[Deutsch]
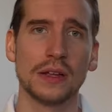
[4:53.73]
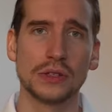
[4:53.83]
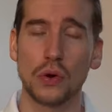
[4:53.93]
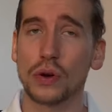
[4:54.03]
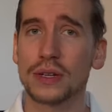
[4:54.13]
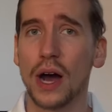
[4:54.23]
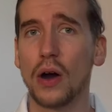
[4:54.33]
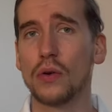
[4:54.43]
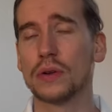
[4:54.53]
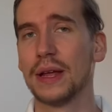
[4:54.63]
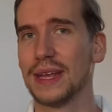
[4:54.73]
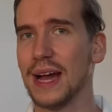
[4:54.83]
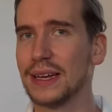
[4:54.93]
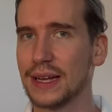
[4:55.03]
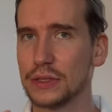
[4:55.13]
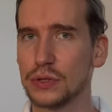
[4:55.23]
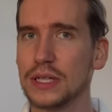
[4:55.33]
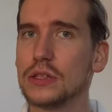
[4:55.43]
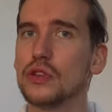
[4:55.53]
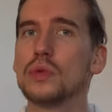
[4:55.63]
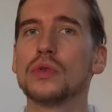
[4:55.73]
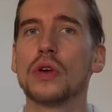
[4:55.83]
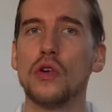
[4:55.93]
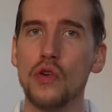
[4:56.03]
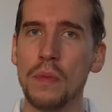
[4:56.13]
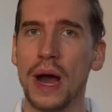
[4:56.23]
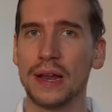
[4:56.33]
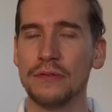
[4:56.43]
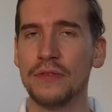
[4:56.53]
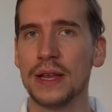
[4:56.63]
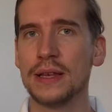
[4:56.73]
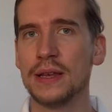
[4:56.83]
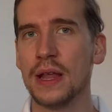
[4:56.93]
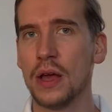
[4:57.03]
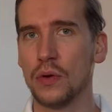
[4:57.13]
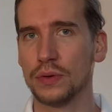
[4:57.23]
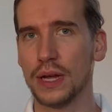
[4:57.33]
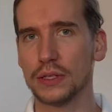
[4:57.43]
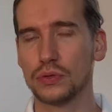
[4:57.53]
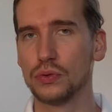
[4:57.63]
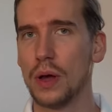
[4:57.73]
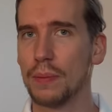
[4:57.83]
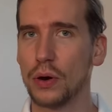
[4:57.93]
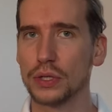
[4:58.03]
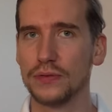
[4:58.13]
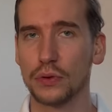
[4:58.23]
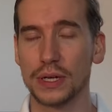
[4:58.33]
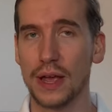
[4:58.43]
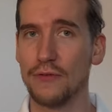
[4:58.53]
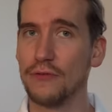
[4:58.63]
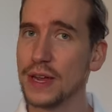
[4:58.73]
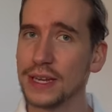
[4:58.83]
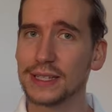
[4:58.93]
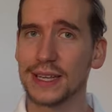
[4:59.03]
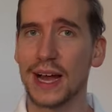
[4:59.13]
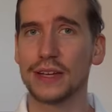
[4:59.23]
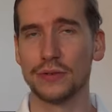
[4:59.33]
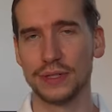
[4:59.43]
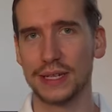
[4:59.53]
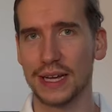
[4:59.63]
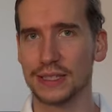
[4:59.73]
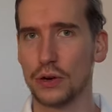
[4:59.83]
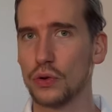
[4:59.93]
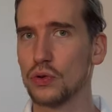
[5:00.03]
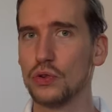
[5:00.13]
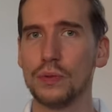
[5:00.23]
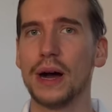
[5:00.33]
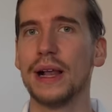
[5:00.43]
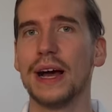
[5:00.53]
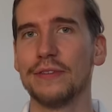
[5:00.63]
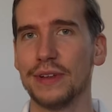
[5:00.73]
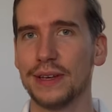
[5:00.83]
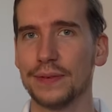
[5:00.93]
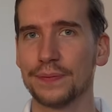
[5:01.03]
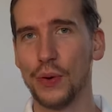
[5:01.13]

trockene Augen, ja, dann kannst du diese Übung immer anwenden und dazu brauchst du wirklich wenig Zeit und die kannst du auch überall anwenden.